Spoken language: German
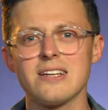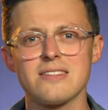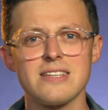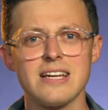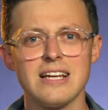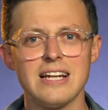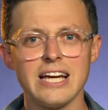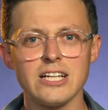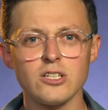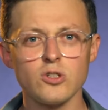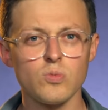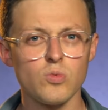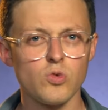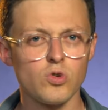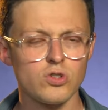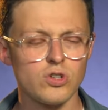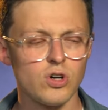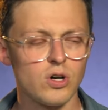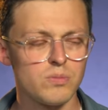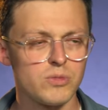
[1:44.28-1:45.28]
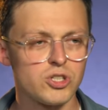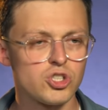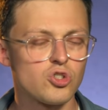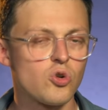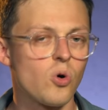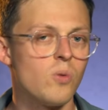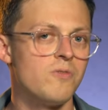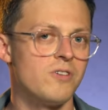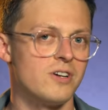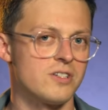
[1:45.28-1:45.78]
dass der Elektromotor mit
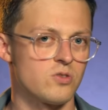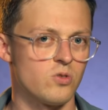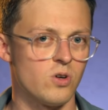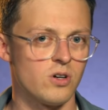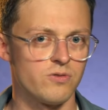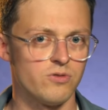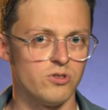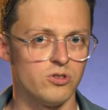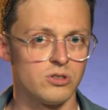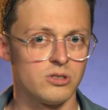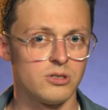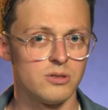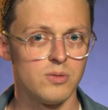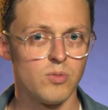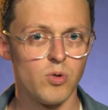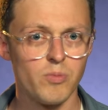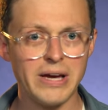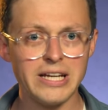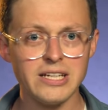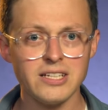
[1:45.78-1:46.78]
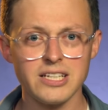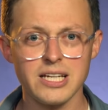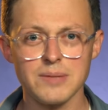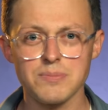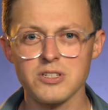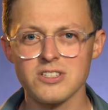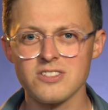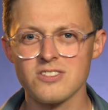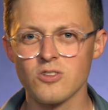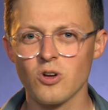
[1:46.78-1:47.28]
Strom versorgt wird. Im Moment
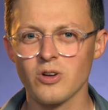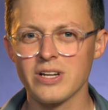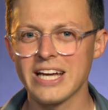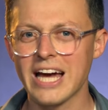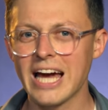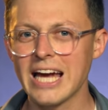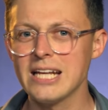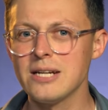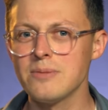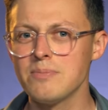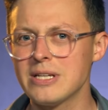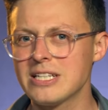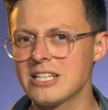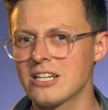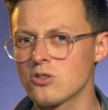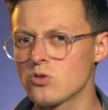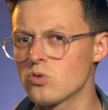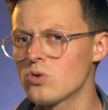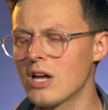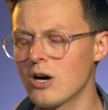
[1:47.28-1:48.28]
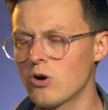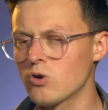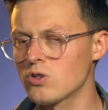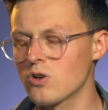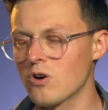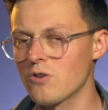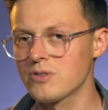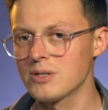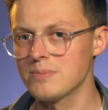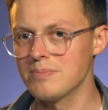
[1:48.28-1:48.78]
gibt es noch kein
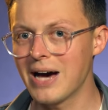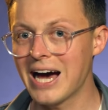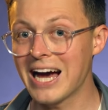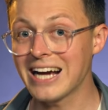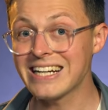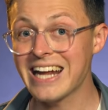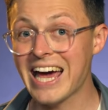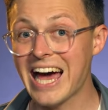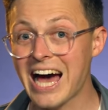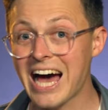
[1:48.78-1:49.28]
Methanol-Auto auf dem Markt,